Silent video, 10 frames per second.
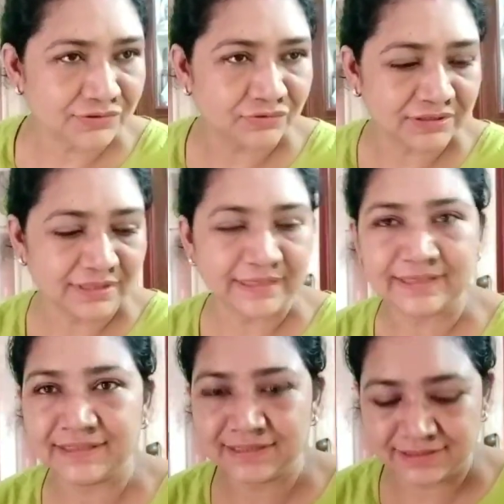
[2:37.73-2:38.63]
চটিটা
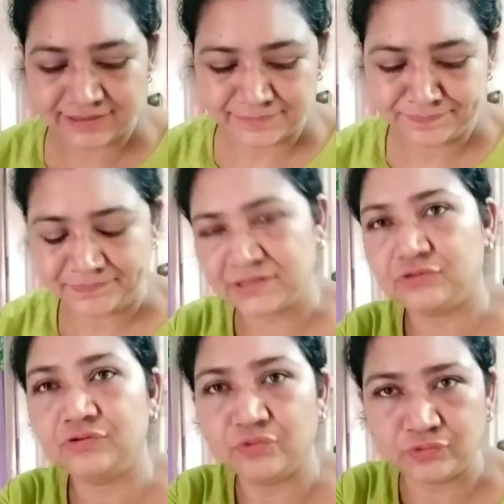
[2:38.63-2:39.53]
দেখিয়ে নিচ্ছি
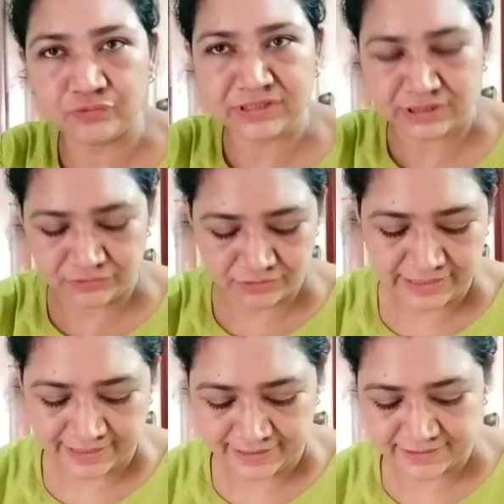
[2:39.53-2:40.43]
যেহেতু নতুন সেটা জন্য
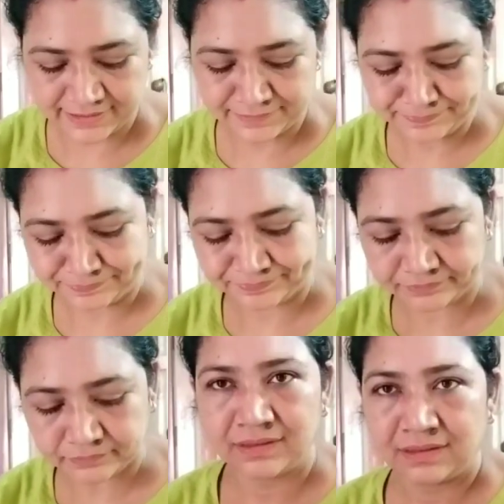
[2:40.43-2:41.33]
দেখাচ্ছি
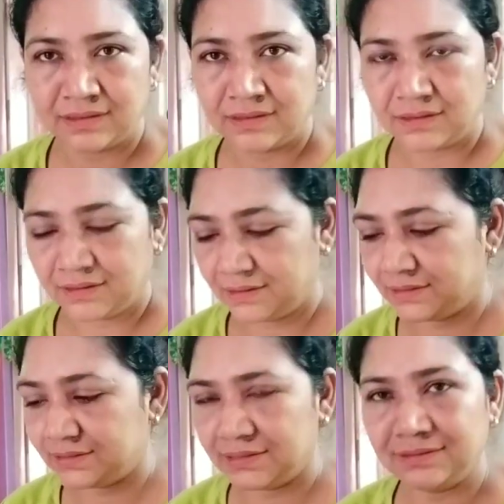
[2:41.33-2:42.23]

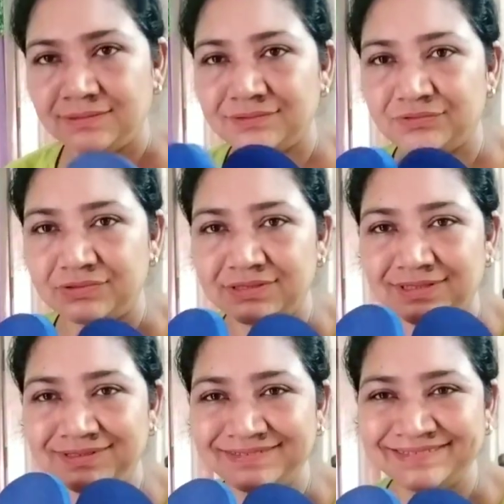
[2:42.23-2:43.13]
এই যে
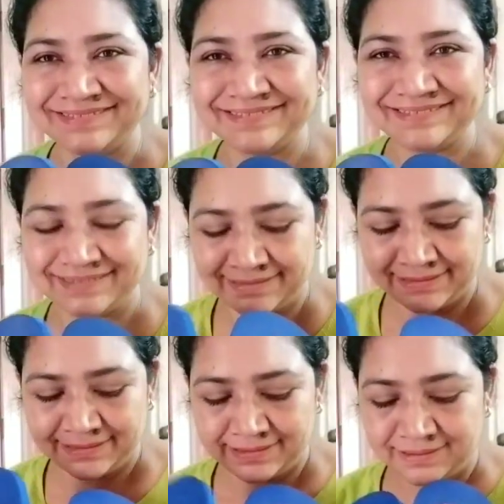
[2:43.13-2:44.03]
চটিটা
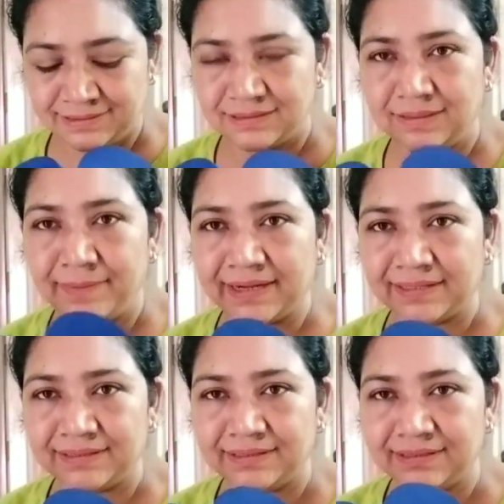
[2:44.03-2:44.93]
এটা বাটা
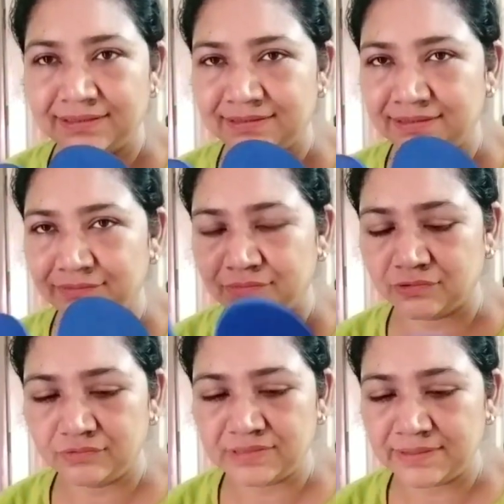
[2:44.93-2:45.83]
থেকে কিনেছি
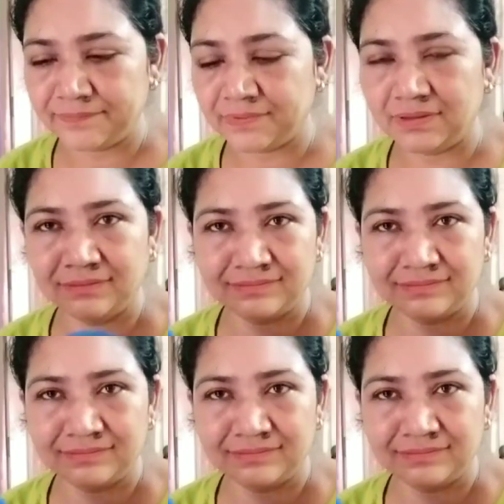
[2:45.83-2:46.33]
খুব সিম্পল